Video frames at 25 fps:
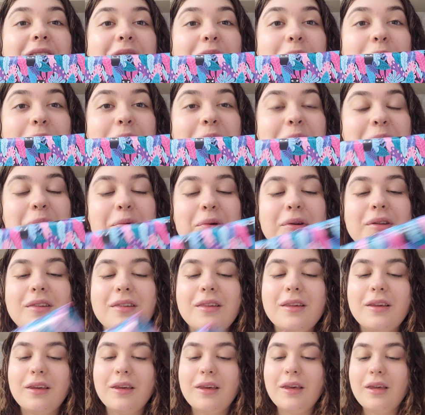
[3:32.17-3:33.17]
тут
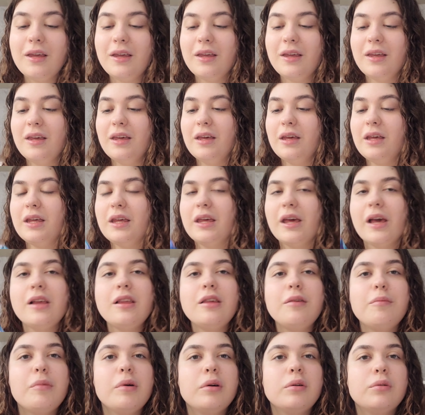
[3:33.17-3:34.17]
котики, и я
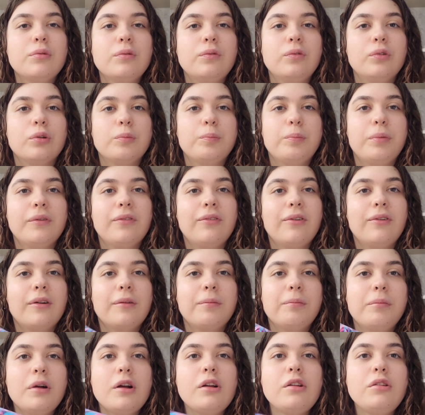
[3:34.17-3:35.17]
не могу вот по
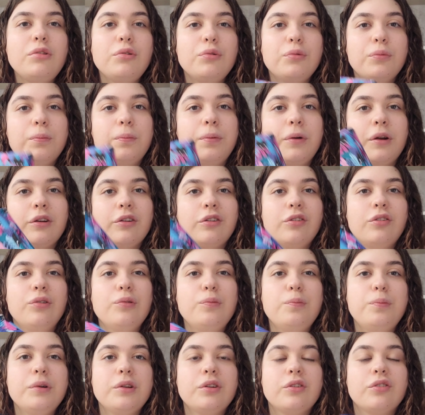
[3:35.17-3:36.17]
формату
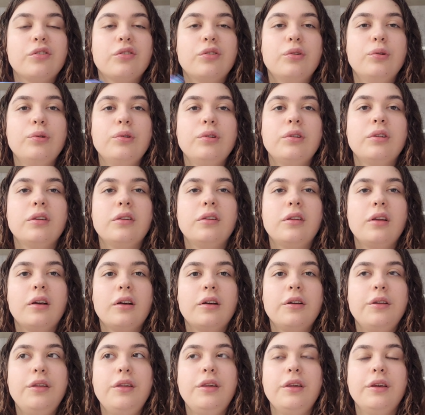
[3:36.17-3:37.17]
прощупать, что это за
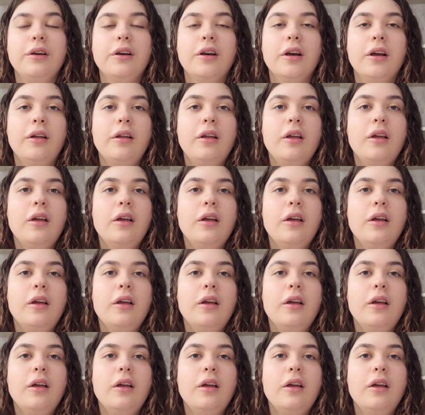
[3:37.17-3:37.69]
книга.